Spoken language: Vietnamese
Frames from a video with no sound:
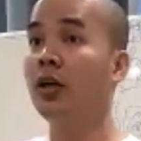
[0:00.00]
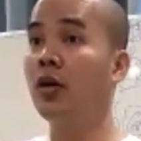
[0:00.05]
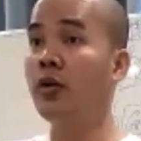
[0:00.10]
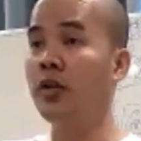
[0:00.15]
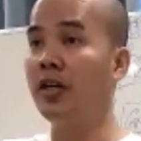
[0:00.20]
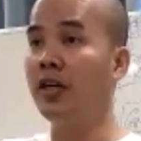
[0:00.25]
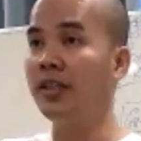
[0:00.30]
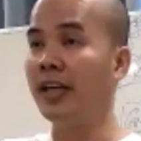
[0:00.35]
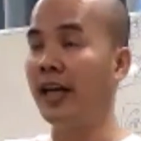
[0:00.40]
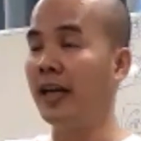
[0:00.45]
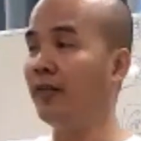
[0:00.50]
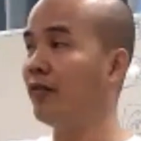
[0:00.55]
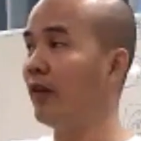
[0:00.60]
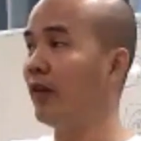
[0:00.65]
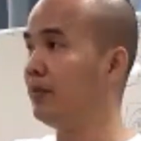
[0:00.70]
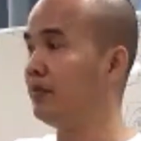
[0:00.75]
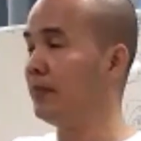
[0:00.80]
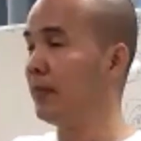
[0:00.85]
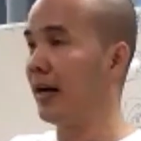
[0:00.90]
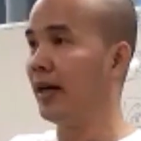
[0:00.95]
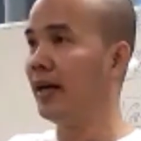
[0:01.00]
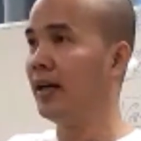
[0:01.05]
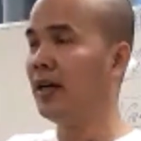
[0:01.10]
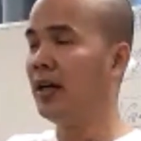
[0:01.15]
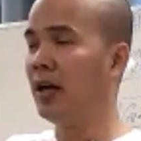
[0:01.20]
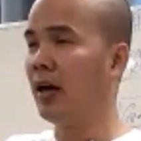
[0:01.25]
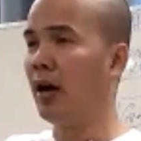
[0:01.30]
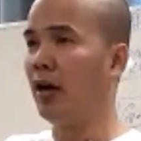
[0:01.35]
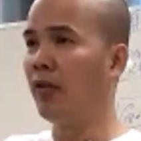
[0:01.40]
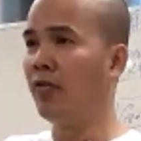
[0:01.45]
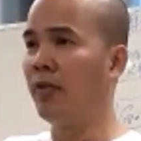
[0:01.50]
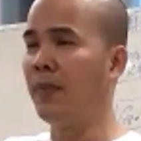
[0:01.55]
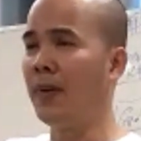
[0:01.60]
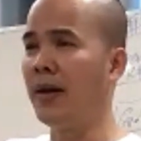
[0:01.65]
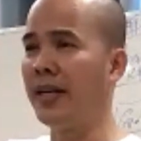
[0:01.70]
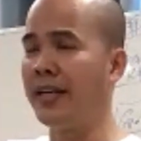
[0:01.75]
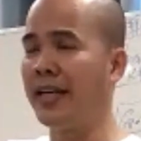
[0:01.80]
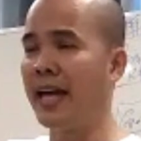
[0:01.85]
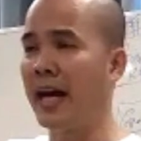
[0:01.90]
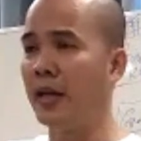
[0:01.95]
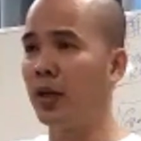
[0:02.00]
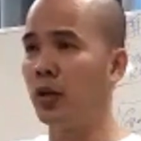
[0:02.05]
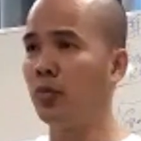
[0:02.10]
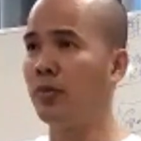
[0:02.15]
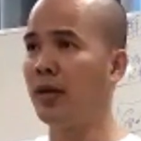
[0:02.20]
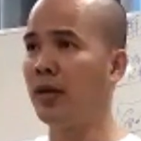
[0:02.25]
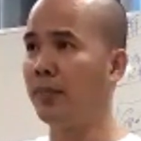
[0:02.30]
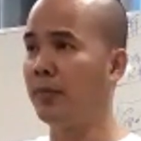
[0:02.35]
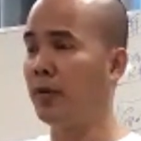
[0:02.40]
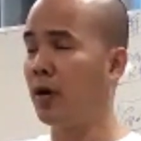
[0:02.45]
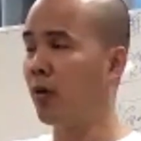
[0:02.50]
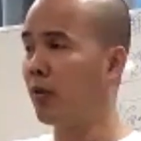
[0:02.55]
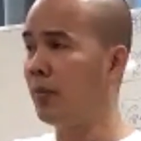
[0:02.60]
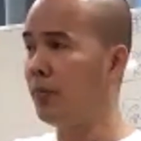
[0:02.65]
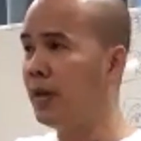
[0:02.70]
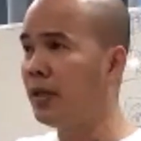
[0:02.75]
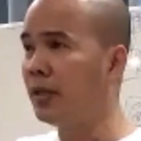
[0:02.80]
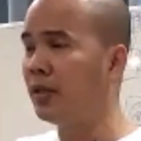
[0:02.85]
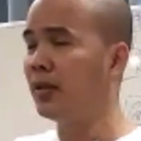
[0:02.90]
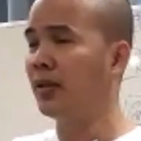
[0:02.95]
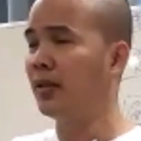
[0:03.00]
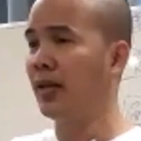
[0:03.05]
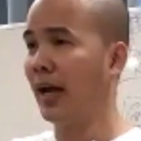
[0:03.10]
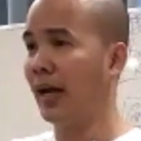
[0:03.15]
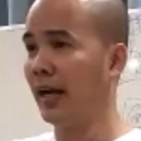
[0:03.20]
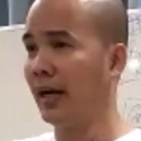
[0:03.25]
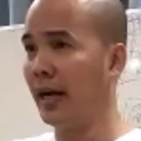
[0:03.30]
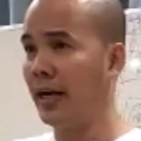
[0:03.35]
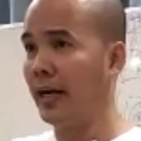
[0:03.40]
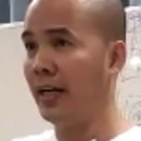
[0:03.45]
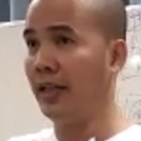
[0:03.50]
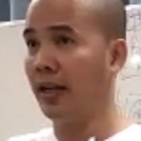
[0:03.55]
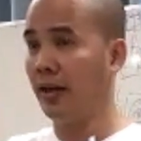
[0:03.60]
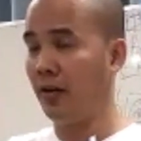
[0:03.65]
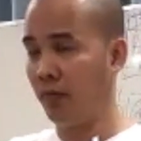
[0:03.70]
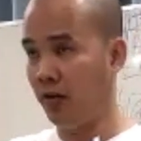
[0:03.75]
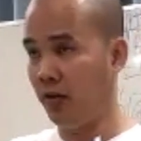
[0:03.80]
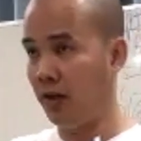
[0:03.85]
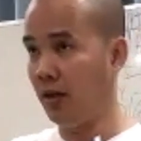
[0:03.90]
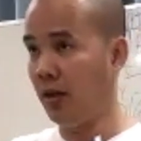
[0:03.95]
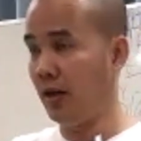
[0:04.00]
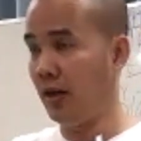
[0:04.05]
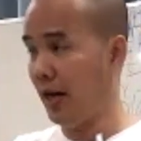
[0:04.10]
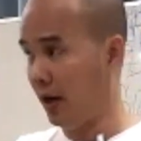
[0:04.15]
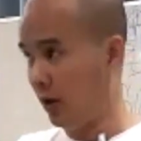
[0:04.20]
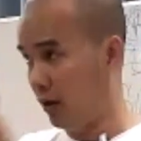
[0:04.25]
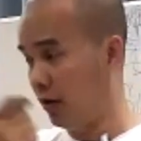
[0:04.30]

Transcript: có những sản phẩm mà họ phải mất vài chục năm họ mới biết được à đây là thành phần